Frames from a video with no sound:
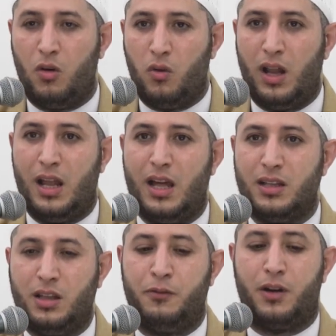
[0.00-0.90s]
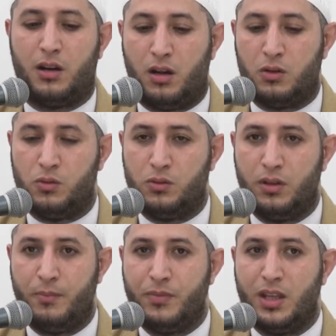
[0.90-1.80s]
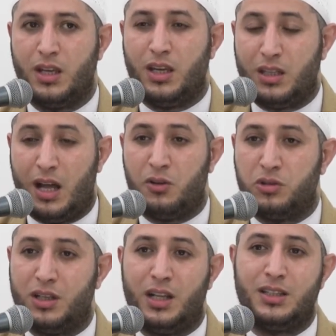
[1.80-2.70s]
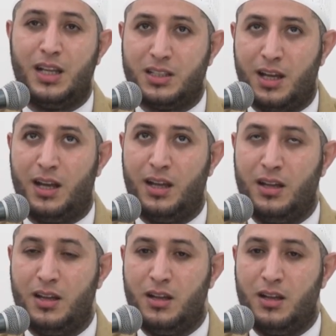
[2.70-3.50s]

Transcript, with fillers: wa la tafarraqu. Kita harus senantiasa